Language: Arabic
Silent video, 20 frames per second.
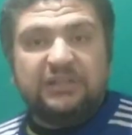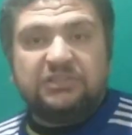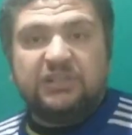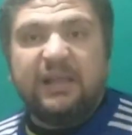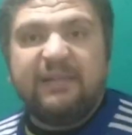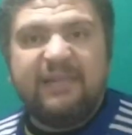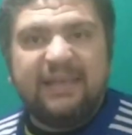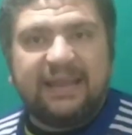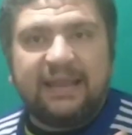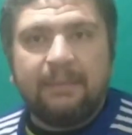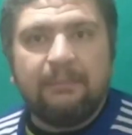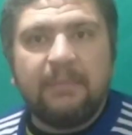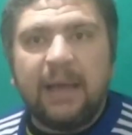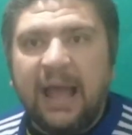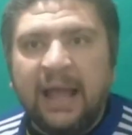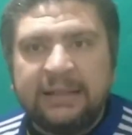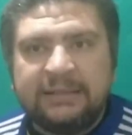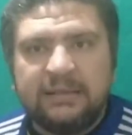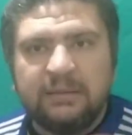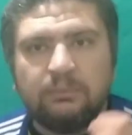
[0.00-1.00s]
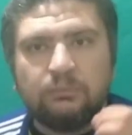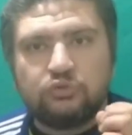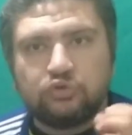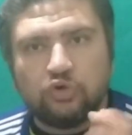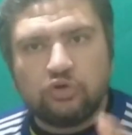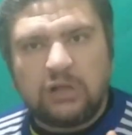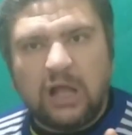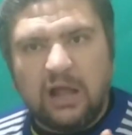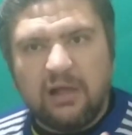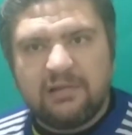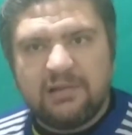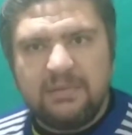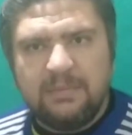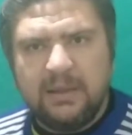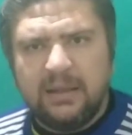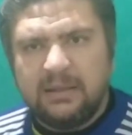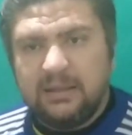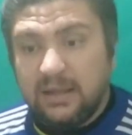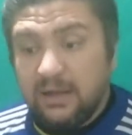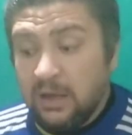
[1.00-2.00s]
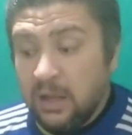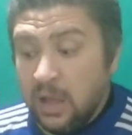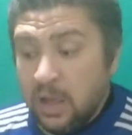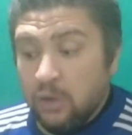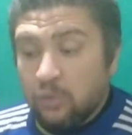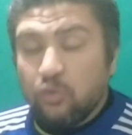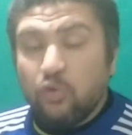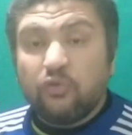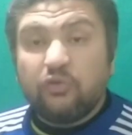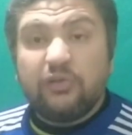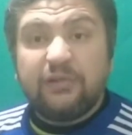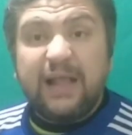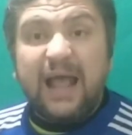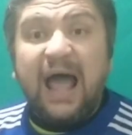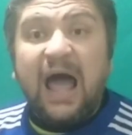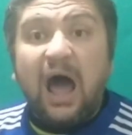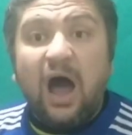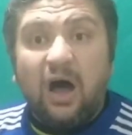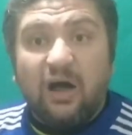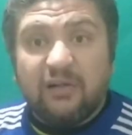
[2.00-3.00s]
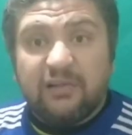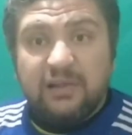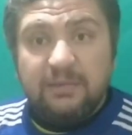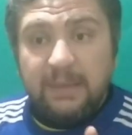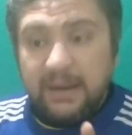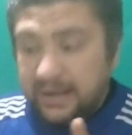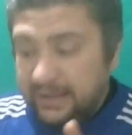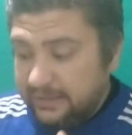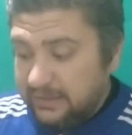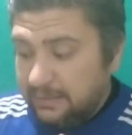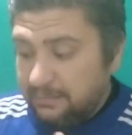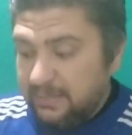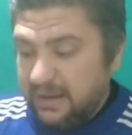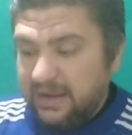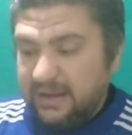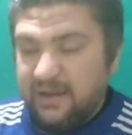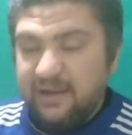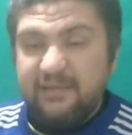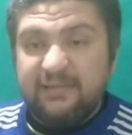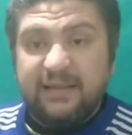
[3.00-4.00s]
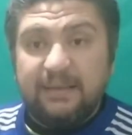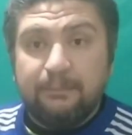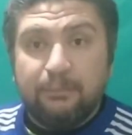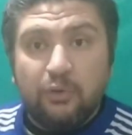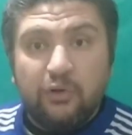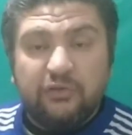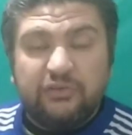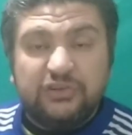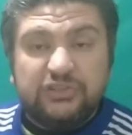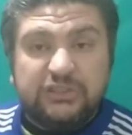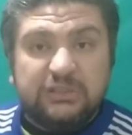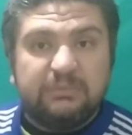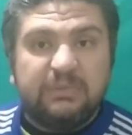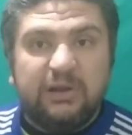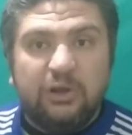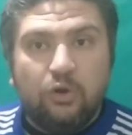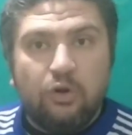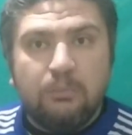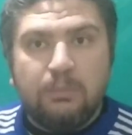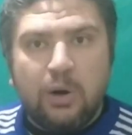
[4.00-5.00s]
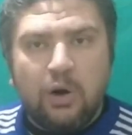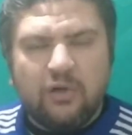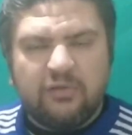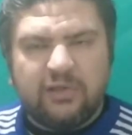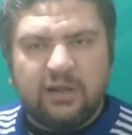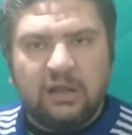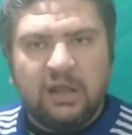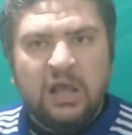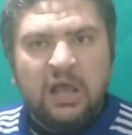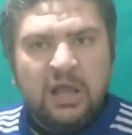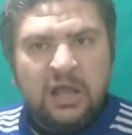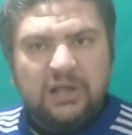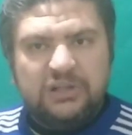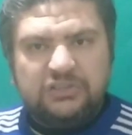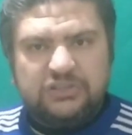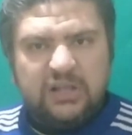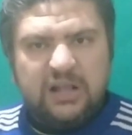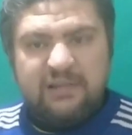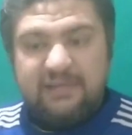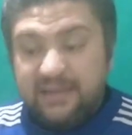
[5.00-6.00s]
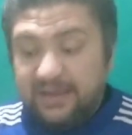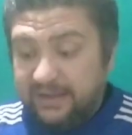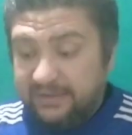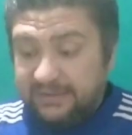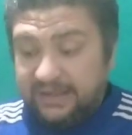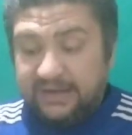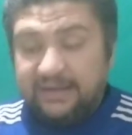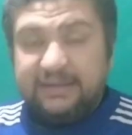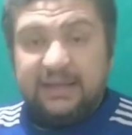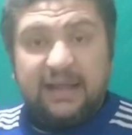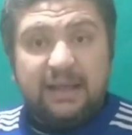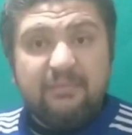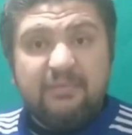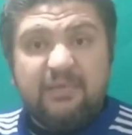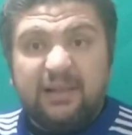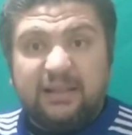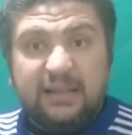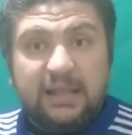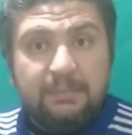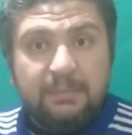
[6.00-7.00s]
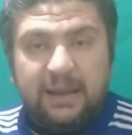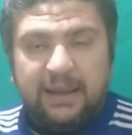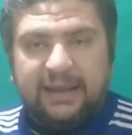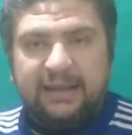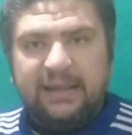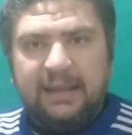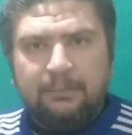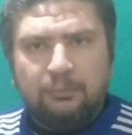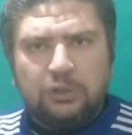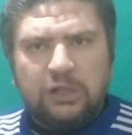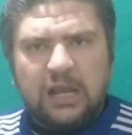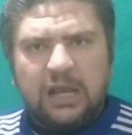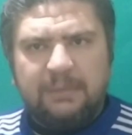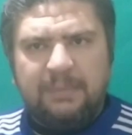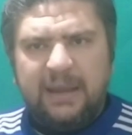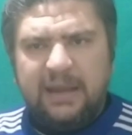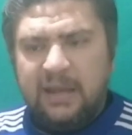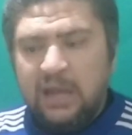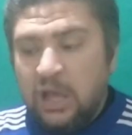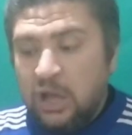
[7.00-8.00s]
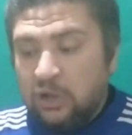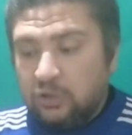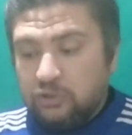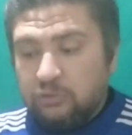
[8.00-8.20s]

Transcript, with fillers: تشيلسي كان مقدم شوط عظيم جدا نص ساعه عظيمه جدا من كريستيان بولوسيتش من يوم ما وصل تشيلسي 3 5 2 من كده المدربين